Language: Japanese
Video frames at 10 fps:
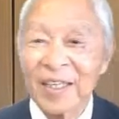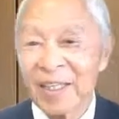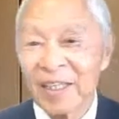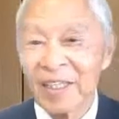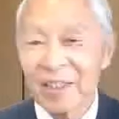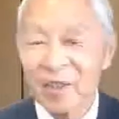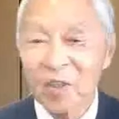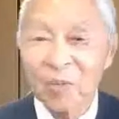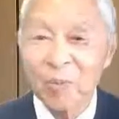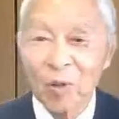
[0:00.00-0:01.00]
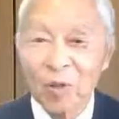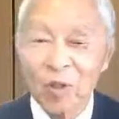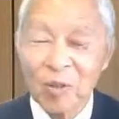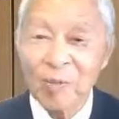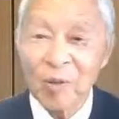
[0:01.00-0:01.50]
えそれと冒
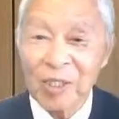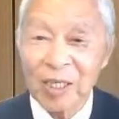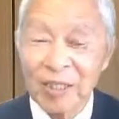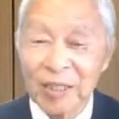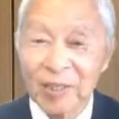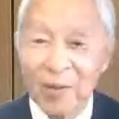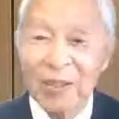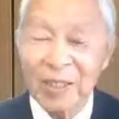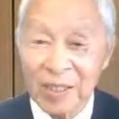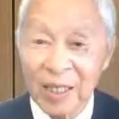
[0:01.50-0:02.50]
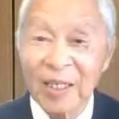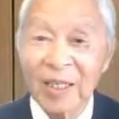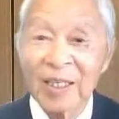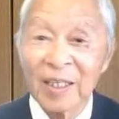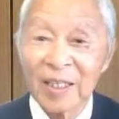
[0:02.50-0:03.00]
頭にも申し上げたようにですね、
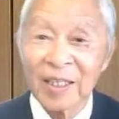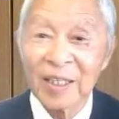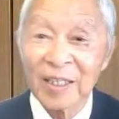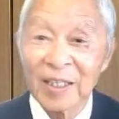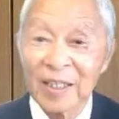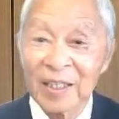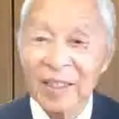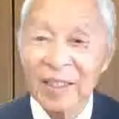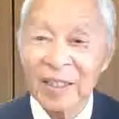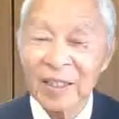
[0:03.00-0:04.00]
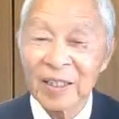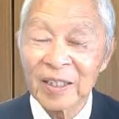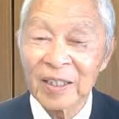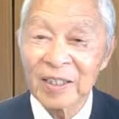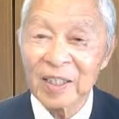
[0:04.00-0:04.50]

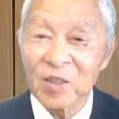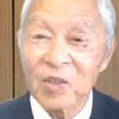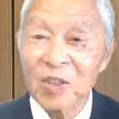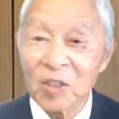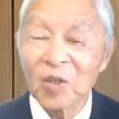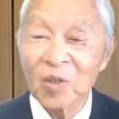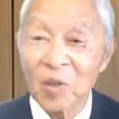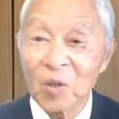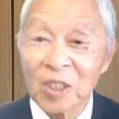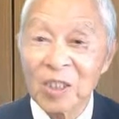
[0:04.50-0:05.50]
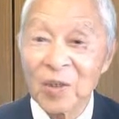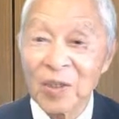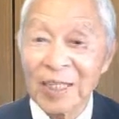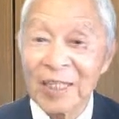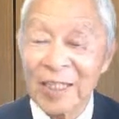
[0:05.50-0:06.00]
え周囲の老人の
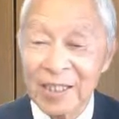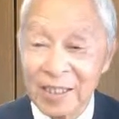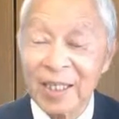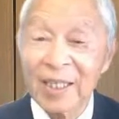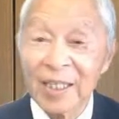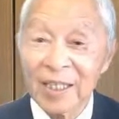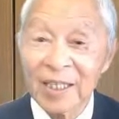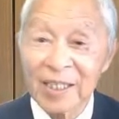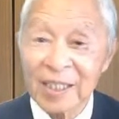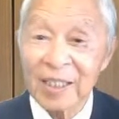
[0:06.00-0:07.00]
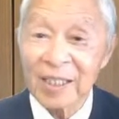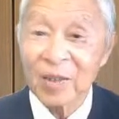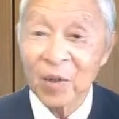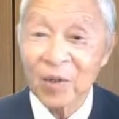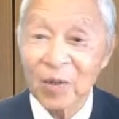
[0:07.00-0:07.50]
方にですね、えー、ぜひ
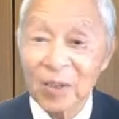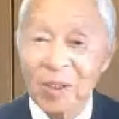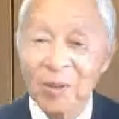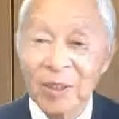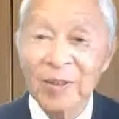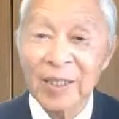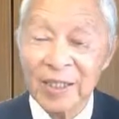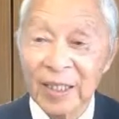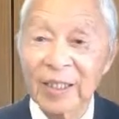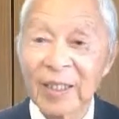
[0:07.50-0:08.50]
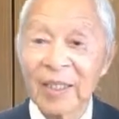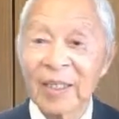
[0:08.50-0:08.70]
これを進めてください。